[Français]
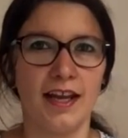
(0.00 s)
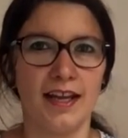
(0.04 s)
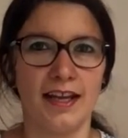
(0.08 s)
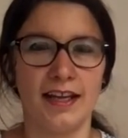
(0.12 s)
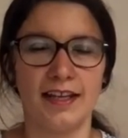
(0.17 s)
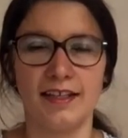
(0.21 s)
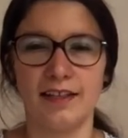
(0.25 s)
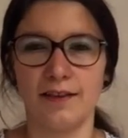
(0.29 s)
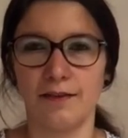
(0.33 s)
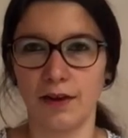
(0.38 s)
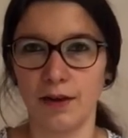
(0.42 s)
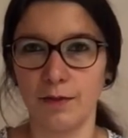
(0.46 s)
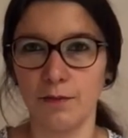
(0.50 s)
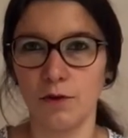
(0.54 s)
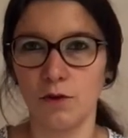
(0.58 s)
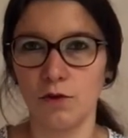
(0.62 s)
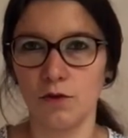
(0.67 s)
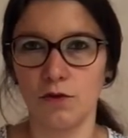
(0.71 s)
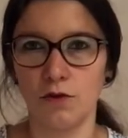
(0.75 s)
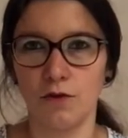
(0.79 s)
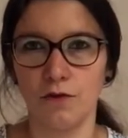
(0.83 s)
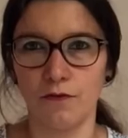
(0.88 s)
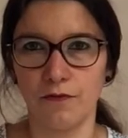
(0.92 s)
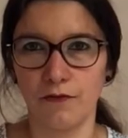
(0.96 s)
Et c'est vraiment
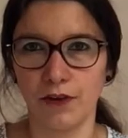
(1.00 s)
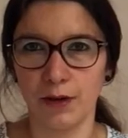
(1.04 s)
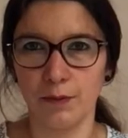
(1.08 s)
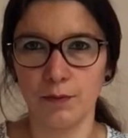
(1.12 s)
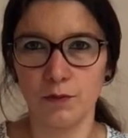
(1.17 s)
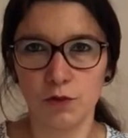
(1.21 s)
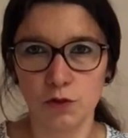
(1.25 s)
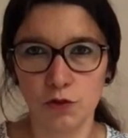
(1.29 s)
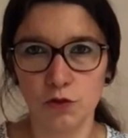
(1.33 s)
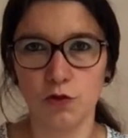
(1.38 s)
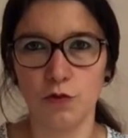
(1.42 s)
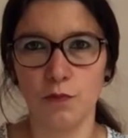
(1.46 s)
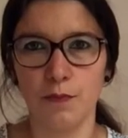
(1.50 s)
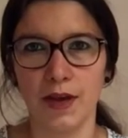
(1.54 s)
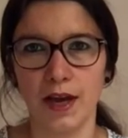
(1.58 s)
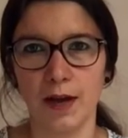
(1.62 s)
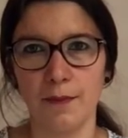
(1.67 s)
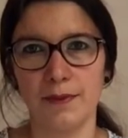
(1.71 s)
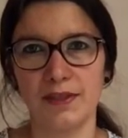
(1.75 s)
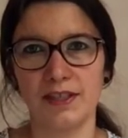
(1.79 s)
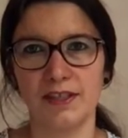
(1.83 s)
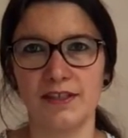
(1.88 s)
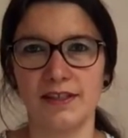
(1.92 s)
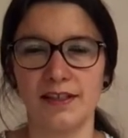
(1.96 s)
vraiment super
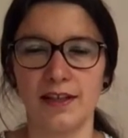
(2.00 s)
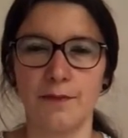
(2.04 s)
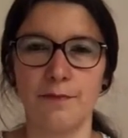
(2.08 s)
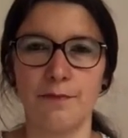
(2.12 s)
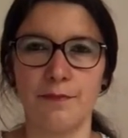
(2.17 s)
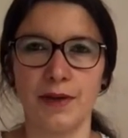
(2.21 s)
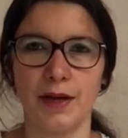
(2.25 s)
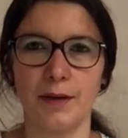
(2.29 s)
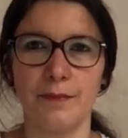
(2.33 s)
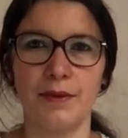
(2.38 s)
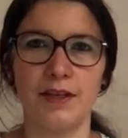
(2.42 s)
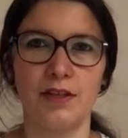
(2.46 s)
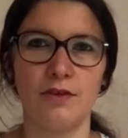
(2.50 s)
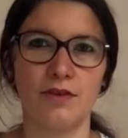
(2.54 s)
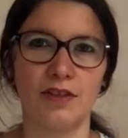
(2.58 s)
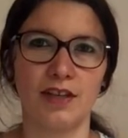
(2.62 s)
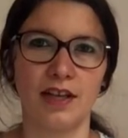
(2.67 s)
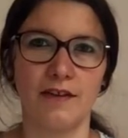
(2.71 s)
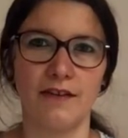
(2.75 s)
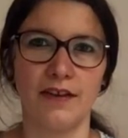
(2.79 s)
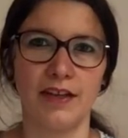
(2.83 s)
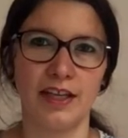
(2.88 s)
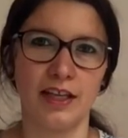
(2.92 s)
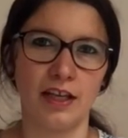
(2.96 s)
parce que ça me permet de
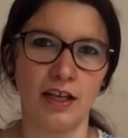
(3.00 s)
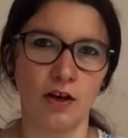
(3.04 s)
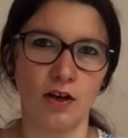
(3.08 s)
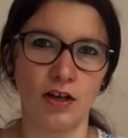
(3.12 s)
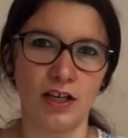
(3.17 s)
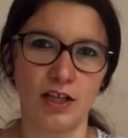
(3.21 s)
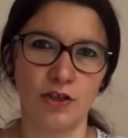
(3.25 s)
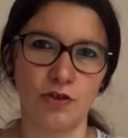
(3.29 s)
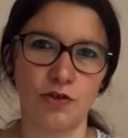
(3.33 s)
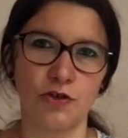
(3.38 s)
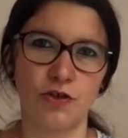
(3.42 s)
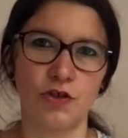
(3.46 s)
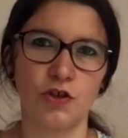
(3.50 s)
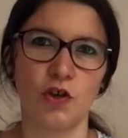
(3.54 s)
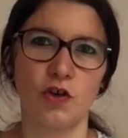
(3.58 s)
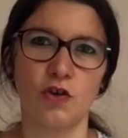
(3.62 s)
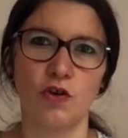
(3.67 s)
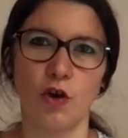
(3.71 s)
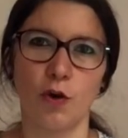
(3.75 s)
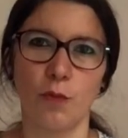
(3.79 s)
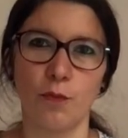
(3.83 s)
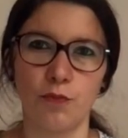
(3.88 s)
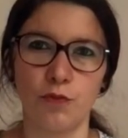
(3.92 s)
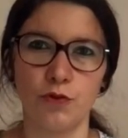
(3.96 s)
travailler les choses
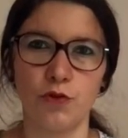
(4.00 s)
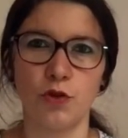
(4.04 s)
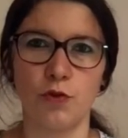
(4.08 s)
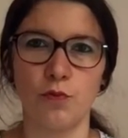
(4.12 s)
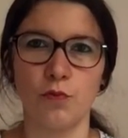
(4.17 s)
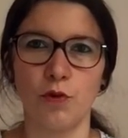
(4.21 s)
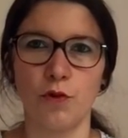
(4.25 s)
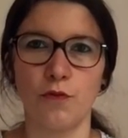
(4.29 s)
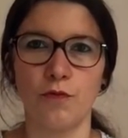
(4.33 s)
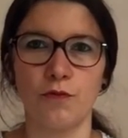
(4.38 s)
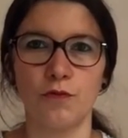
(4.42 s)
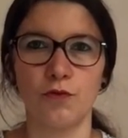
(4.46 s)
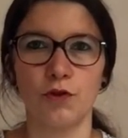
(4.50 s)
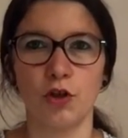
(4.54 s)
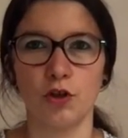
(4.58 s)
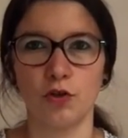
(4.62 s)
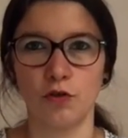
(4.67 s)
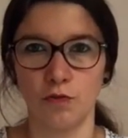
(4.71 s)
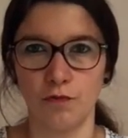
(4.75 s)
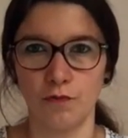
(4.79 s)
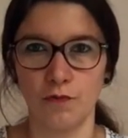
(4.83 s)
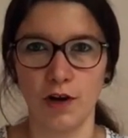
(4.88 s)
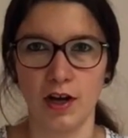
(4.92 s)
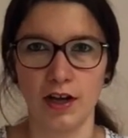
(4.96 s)
encore plus en profondeur,
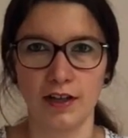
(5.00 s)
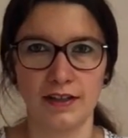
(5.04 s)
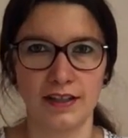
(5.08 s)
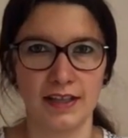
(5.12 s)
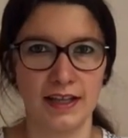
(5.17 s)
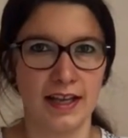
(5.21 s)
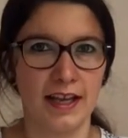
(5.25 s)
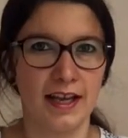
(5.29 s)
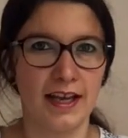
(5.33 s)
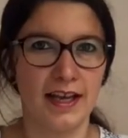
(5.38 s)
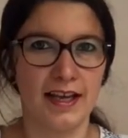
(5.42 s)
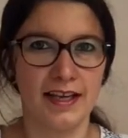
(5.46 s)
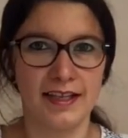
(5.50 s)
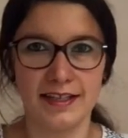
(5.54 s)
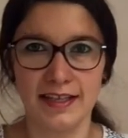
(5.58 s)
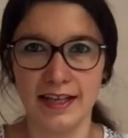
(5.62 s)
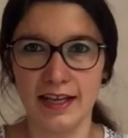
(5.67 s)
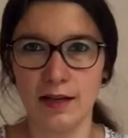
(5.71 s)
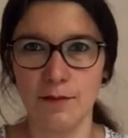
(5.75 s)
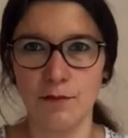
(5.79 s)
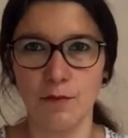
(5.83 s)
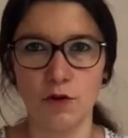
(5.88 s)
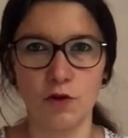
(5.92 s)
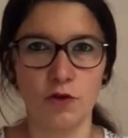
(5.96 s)
de voir des
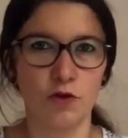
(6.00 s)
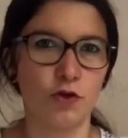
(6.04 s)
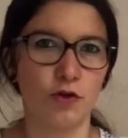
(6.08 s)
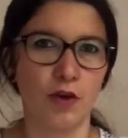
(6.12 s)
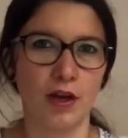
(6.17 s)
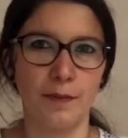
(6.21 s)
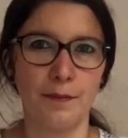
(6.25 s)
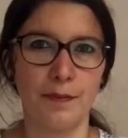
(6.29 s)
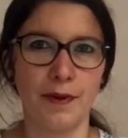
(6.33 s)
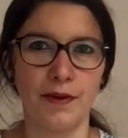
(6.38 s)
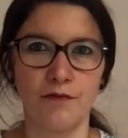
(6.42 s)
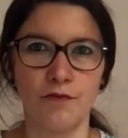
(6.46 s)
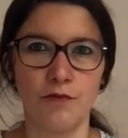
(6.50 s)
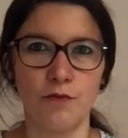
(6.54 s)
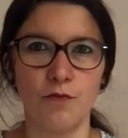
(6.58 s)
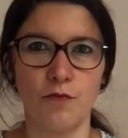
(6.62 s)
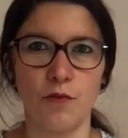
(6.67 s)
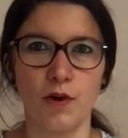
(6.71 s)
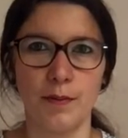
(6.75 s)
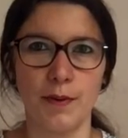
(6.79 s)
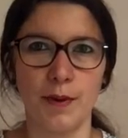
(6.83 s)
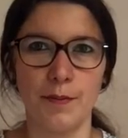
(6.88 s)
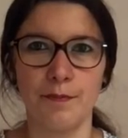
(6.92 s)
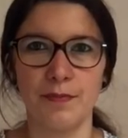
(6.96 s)
éléments que j'aurais pas vu
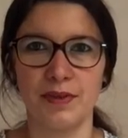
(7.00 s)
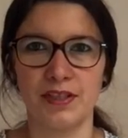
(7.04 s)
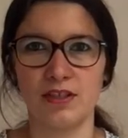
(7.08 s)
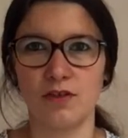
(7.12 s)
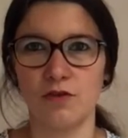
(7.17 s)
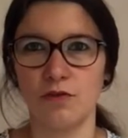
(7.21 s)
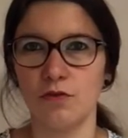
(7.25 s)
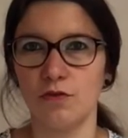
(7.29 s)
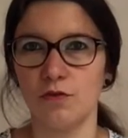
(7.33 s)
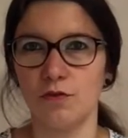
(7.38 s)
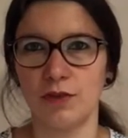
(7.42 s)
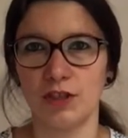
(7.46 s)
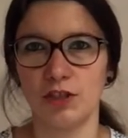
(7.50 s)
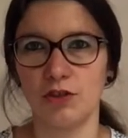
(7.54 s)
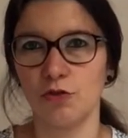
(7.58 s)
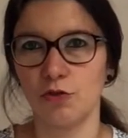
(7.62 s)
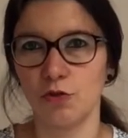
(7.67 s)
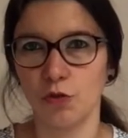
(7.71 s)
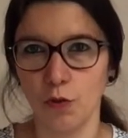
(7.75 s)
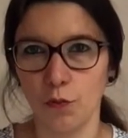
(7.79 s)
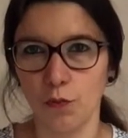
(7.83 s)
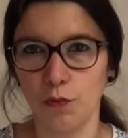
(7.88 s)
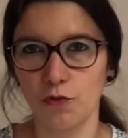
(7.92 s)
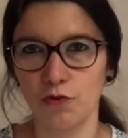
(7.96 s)
moi-même parce que bah, je suis
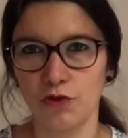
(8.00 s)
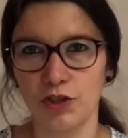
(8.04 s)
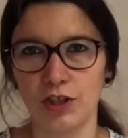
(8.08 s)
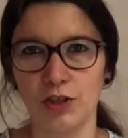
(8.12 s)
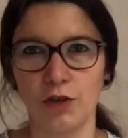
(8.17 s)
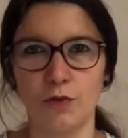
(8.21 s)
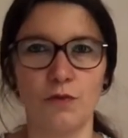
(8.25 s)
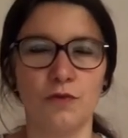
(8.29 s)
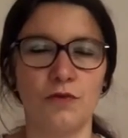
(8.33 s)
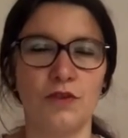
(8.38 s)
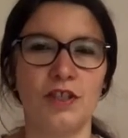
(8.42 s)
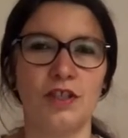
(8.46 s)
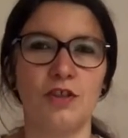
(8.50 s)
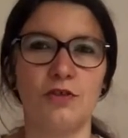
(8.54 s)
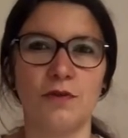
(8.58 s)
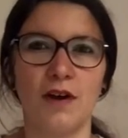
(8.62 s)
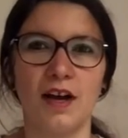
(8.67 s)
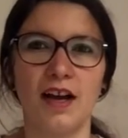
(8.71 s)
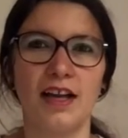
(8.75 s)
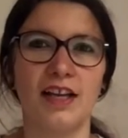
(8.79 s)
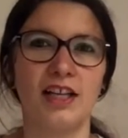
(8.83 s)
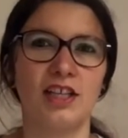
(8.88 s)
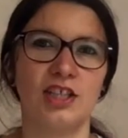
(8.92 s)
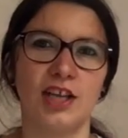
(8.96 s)
trop plongée dans mon histoire
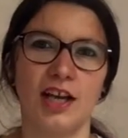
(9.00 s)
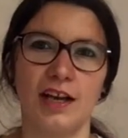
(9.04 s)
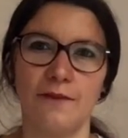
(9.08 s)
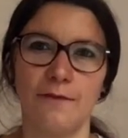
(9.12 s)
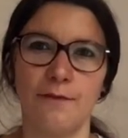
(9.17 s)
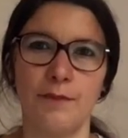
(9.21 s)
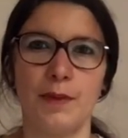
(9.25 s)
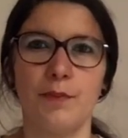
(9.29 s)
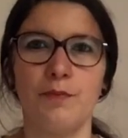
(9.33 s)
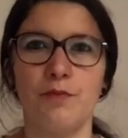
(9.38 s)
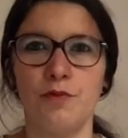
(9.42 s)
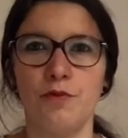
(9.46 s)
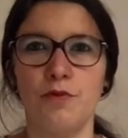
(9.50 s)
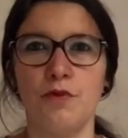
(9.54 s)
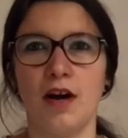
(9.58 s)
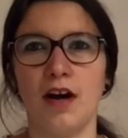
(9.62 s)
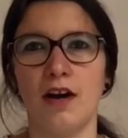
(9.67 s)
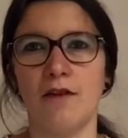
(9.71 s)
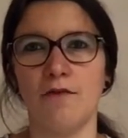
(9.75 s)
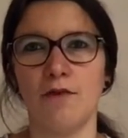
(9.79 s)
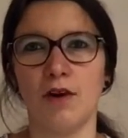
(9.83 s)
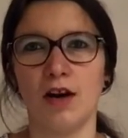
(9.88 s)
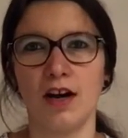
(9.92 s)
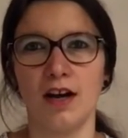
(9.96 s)
et que j'arrive même plus
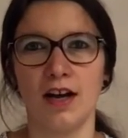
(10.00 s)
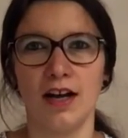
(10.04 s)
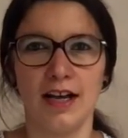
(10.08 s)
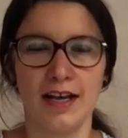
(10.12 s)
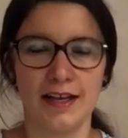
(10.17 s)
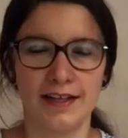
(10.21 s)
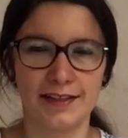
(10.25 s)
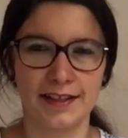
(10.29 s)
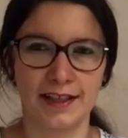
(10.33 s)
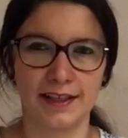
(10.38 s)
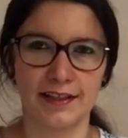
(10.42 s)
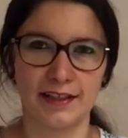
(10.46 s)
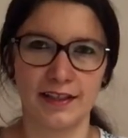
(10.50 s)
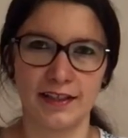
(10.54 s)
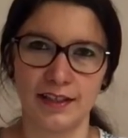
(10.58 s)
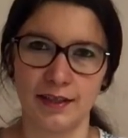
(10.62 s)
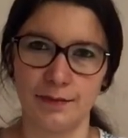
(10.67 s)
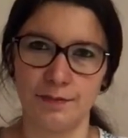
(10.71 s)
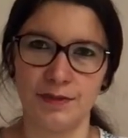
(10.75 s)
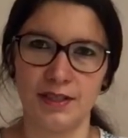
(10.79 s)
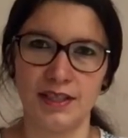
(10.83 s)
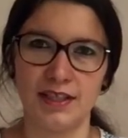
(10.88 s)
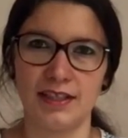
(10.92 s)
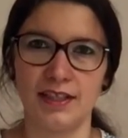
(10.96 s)
à voir certaines des
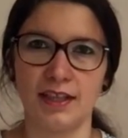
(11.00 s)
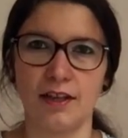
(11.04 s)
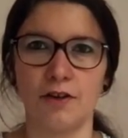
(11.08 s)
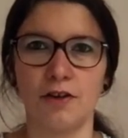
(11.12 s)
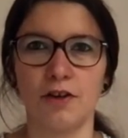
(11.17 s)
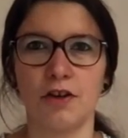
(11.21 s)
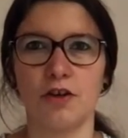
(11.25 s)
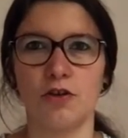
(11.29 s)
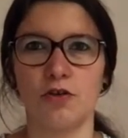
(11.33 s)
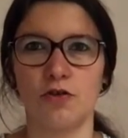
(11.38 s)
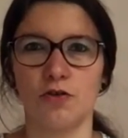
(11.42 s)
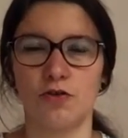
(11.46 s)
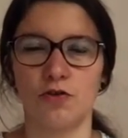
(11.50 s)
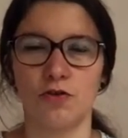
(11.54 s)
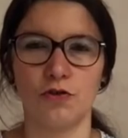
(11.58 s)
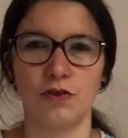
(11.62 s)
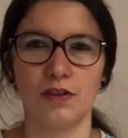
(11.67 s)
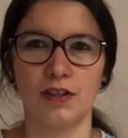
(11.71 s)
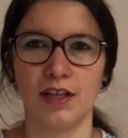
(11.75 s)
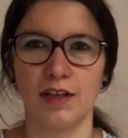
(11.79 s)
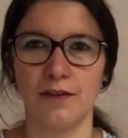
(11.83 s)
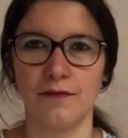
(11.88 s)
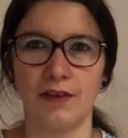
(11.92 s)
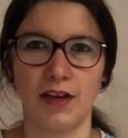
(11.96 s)
petites erreurs que je suis en
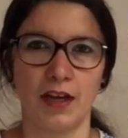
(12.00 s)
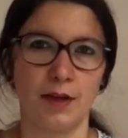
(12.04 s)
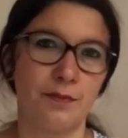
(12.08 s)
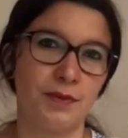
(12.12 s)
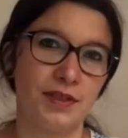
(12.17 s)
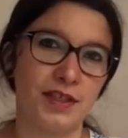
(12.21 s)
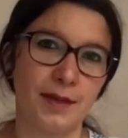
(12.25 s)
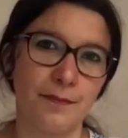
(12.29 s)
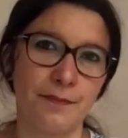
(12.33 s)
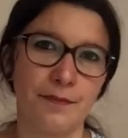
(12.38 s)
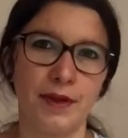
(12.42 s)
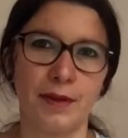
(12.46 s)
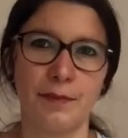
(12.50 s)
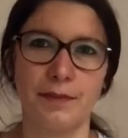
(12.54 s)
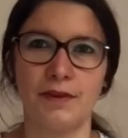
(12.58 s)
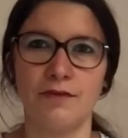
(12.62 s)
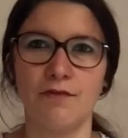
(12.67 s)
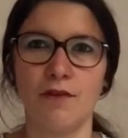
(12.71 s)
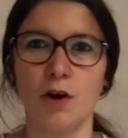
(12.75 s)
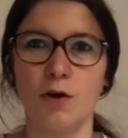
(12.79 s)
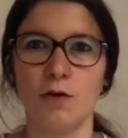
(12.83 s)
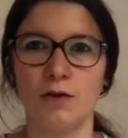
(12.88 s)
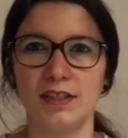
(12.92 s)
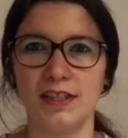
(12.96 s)
train de faire. Et puis ça me permet de
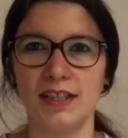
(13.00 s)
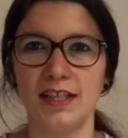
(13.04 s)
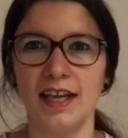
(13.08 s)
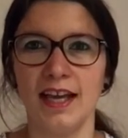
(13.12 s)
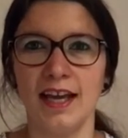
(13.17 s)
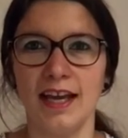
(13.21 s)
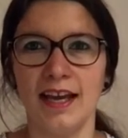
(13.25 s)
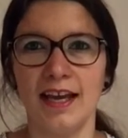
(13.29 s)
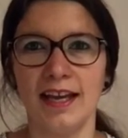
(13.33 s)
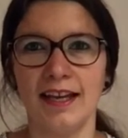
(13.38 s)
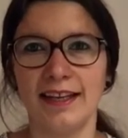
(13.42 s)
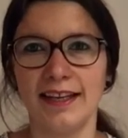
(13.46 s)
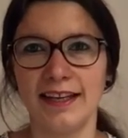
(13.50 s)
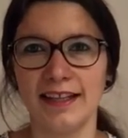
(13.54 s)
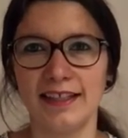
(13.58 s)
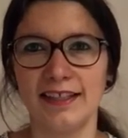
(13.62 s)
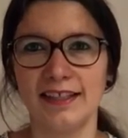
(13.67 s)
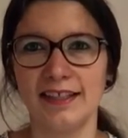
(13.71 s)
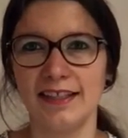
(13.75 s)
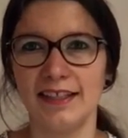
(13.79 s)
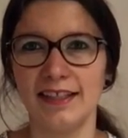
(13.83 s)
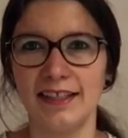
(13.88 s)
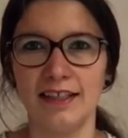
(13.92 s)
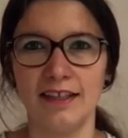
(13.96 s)
voir aussi
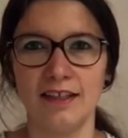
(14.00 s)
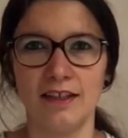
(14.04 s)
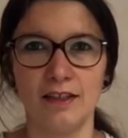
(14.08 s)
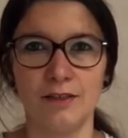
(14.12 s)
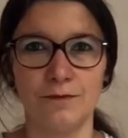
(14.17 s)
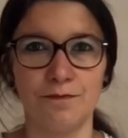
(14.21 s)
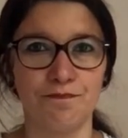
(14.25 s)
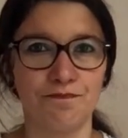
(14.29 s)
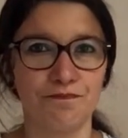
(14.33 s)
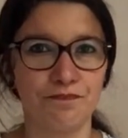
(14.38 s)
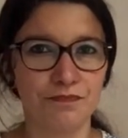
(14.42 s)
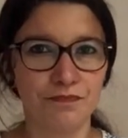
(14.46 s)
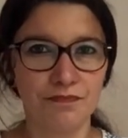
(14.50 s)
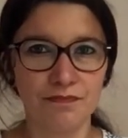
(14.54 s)
qu'est-ce qui euh,